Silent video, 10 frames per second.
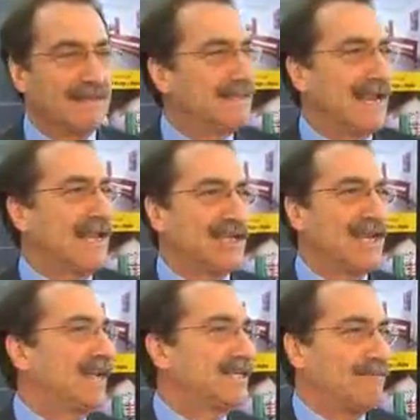eh, eh, dalla
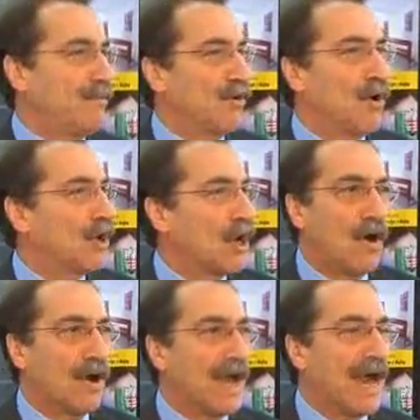Cina, Giappone, Hong
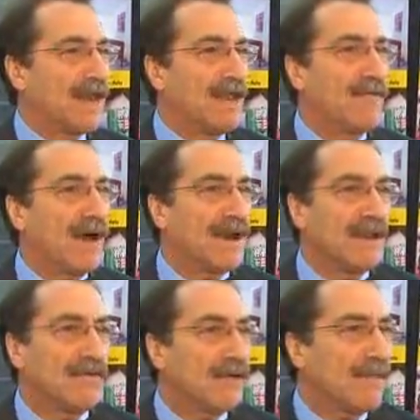Kong, Arrivo,
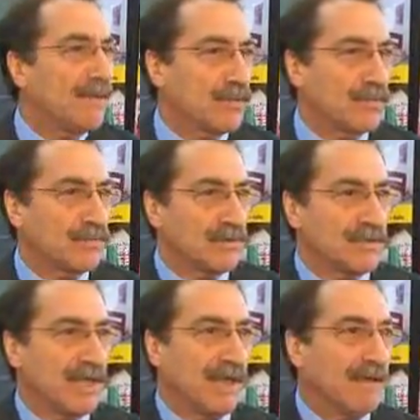arrivano dappertutto.
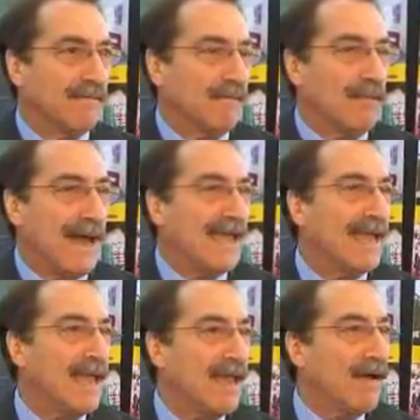Cioè,
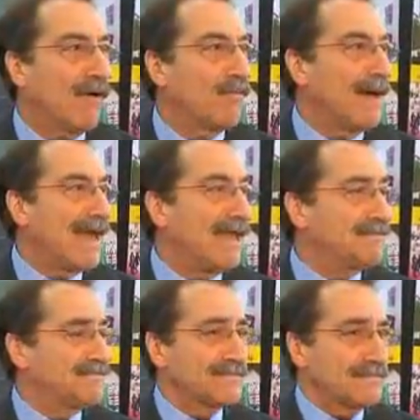ormai, ormai
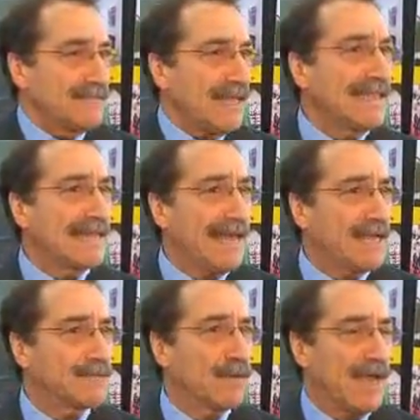
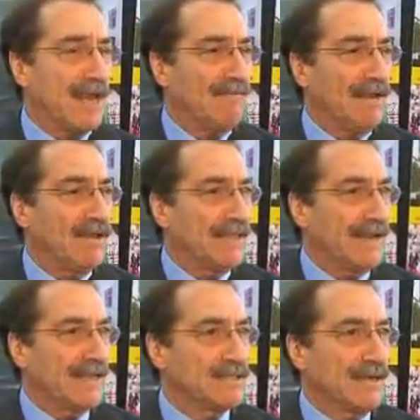Tanexpo è a livello
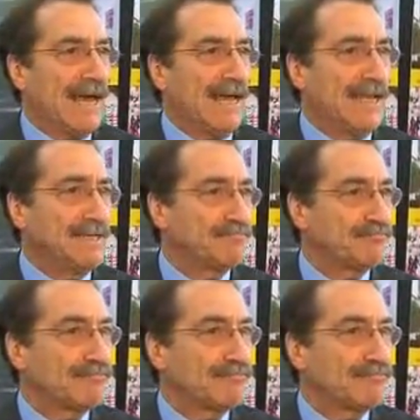internazionale